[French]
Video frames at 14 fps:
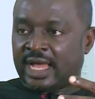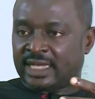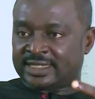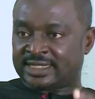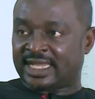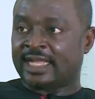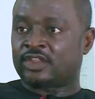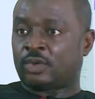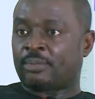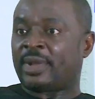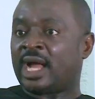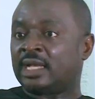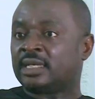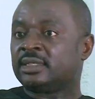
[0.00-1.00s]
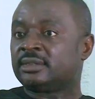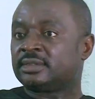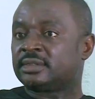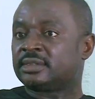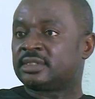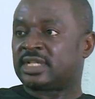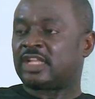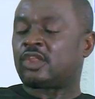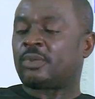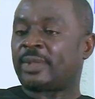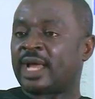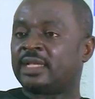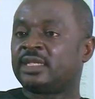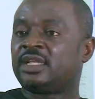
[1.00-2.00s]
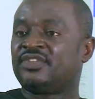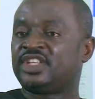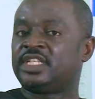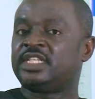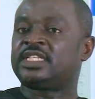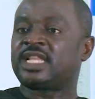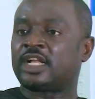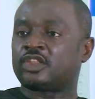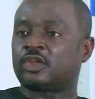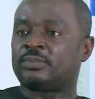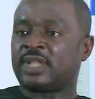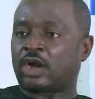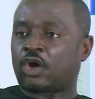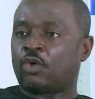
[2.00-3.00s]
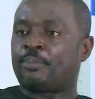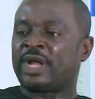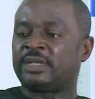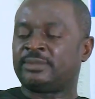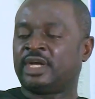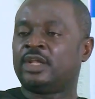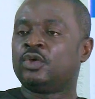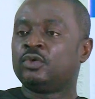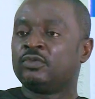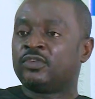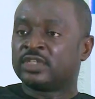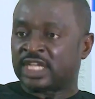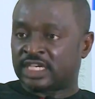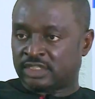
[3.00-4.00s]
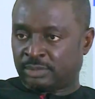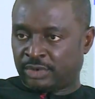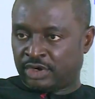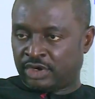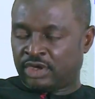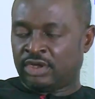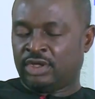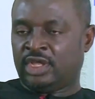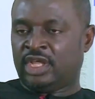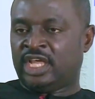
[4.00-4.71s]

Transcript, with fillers: Startup Anne Startup Anne qui veut dire Startup d'accompagnement de nouveaux entrepreneurs,